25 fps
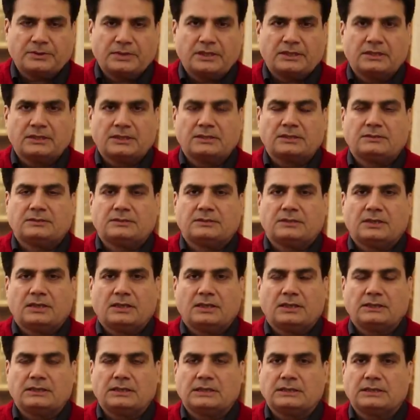चैनल
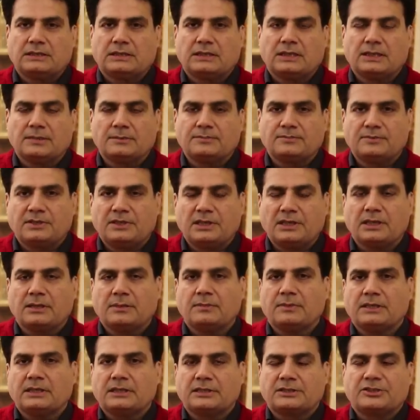आज है जनाब तेरह
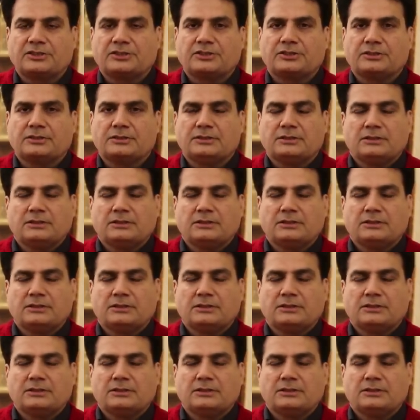मार्च